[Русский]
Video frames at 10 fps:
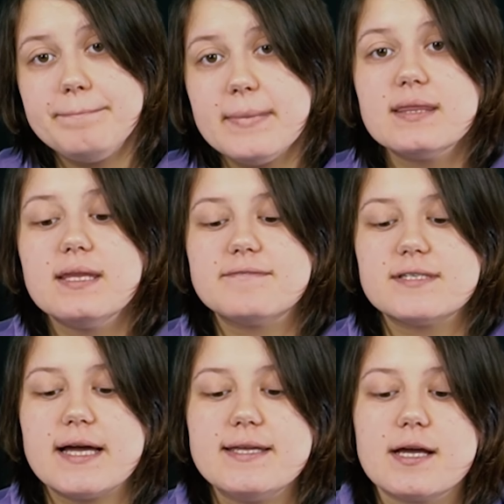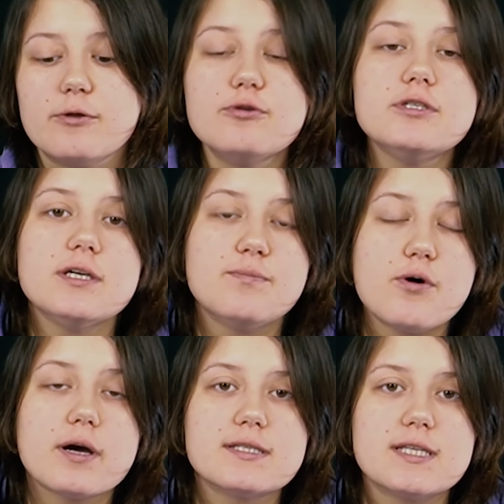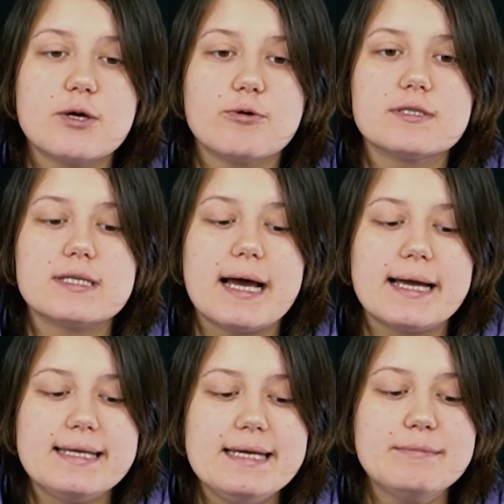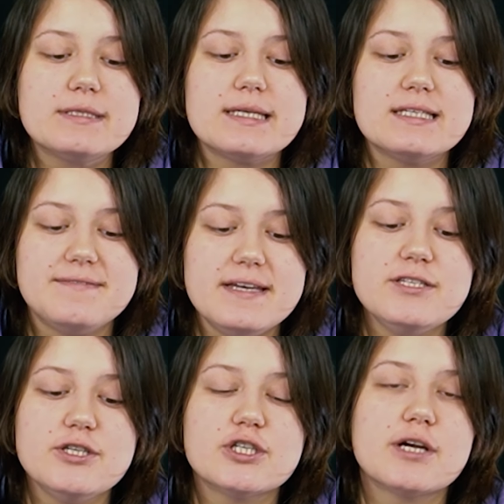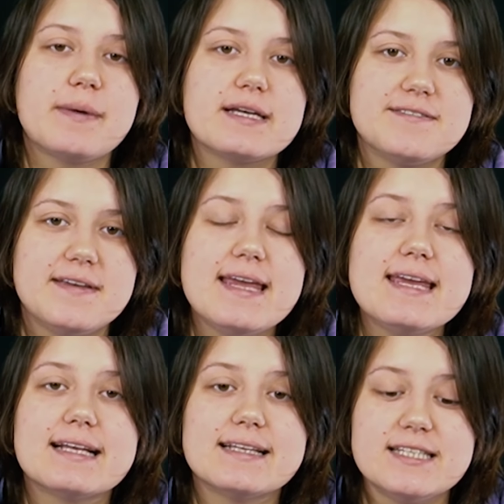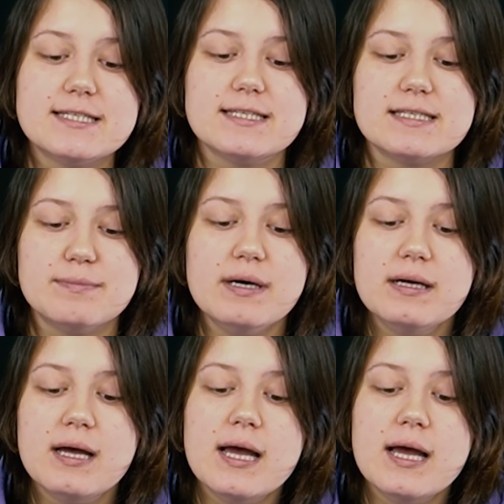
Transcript: «Медный всадник» до сих пор остается одним из известнейших произведений классицизма